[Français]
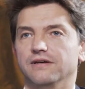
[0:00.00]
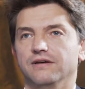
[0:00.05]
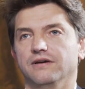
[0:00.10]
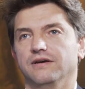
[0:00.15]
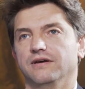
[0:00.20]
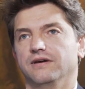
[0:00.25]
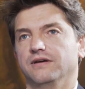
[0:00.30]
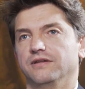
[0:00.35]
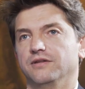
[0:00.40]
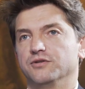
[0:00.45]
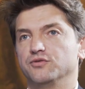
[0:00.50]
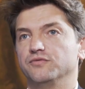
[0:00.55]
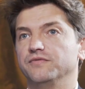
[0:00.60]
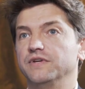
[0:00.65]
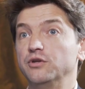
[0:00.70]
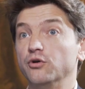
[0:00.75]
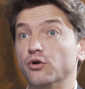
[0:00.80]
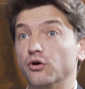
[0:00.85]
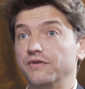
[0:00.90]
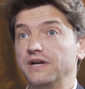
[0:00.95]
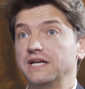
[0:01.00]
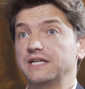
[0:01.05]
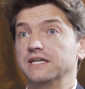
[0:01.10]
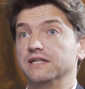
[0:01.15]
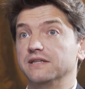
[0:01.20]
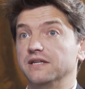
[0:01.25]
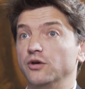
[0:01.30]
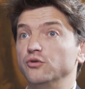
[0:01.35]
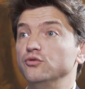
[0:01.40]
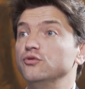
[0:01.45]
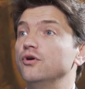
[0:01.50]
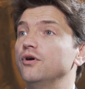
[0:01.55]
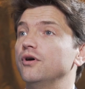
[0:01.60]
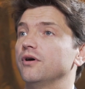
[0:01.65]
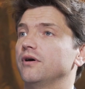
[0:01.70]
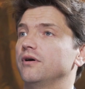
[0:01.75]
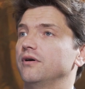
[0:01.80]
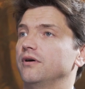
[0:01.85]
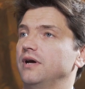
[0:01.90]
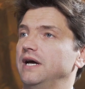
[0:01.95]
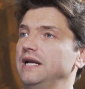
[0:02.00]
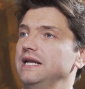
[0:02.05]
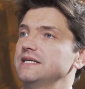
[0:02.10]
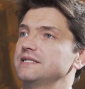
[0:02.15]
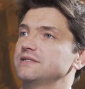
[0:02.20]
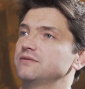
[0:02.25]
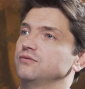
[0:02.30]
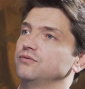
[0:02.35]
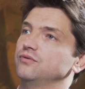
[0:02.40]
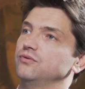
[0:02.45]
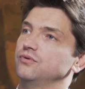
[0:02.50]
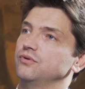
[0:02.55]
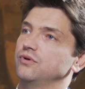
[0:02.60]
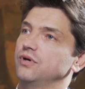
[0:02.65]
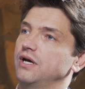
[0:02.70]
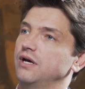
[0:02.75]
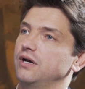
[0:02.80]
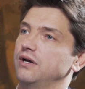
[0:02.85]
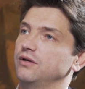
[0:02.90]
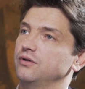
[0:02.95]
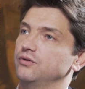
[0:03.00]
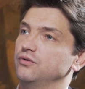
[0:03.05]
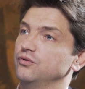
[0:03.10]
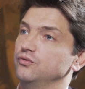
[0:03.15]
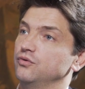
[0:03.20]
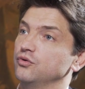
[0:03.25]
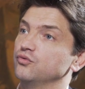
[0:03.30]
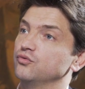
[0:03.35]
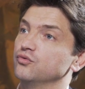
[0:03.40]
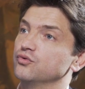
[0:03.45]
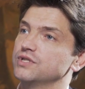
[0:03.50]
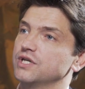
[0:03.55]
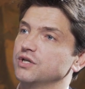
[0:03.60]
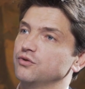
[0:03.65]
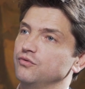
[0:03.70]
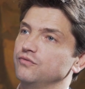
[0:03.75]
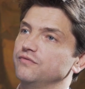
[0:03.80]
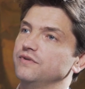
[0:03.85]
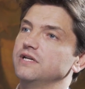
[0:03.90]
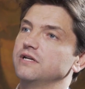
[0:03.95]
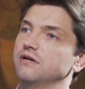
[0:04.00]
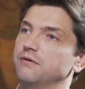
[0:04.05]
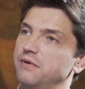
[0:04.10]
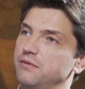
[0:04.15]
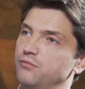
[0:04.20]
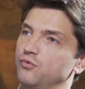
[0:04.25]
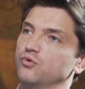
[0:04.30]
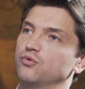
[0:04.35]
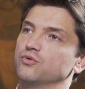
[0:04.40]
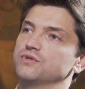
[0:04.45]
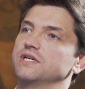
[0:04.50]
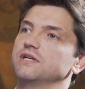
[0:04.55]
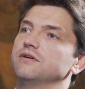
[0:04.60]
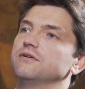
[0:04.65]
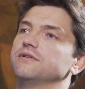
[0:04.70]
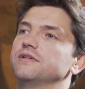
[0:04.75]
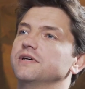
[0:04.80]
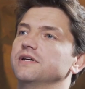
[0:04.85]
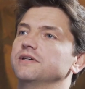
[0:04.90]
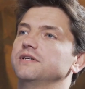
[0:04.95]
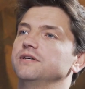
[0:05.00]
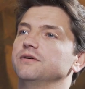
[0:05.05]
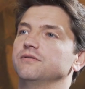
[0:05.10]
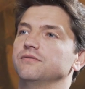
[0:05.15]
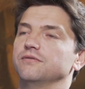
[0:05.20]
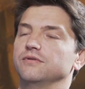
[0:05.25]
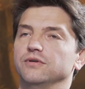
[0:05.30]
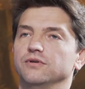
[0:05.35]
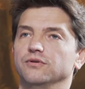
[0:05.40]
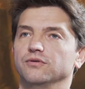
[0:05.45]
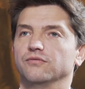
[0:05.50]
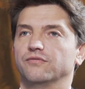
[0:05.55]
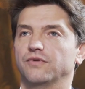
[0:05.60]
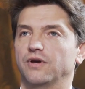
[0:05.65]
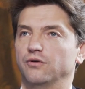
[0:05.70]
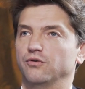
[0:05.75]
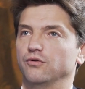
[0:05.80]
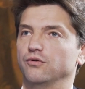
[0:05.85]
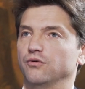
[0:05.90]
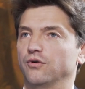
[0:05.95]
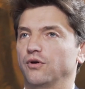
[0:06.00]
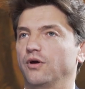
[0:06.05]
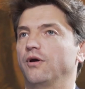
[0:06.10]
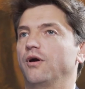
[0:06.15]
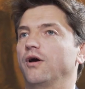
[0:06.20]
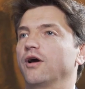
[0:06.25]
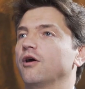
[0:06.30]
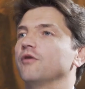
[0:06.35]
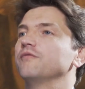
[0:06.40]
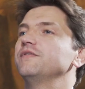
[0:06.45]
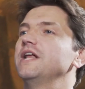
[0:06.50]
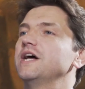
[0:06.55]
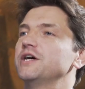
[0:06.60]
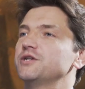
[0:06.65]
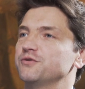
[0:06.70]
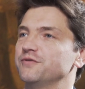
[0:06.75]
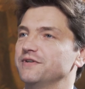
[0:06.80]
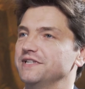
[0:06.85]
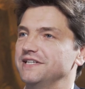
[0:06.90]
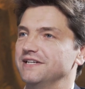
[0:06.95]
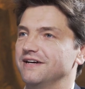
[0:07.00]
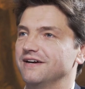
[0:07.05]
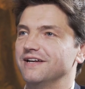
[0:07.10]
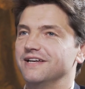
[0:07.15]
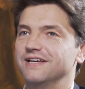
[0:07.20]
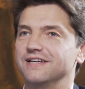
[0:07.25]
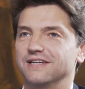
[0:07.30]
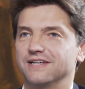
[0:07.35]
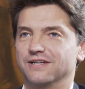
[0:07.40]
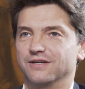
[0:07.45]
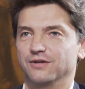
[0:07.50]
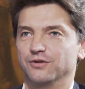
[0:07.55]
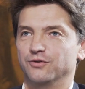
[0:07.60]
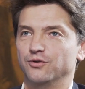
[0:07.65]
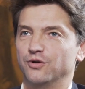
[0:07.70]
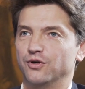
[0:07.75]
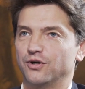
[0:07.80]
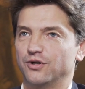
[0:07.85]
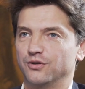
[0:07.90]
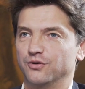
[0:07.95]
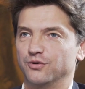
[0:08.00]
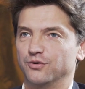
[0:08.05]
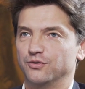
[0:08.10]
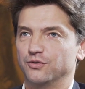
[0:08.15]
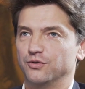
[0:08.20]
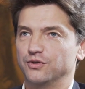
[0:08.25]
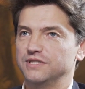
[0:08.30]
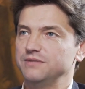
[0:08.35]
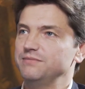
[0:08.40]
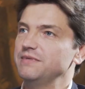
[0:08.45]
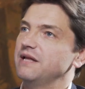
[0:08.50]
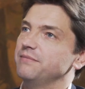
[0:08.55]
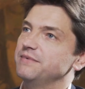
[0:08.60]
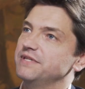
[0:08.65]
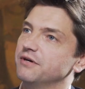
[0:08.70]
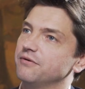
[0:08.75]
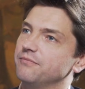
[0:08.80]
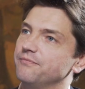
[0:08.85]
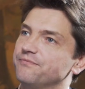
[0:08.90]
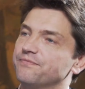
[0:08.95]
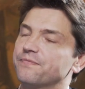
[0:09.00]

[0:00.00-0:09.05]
euh, dans une ville de Revel qui est à une heure à l'est de, Toulouse, qui est une ville quand même conséquente, hein, qui est mhm. un grand village, on va dire, euh, de l'ordre de 10 000 habitants.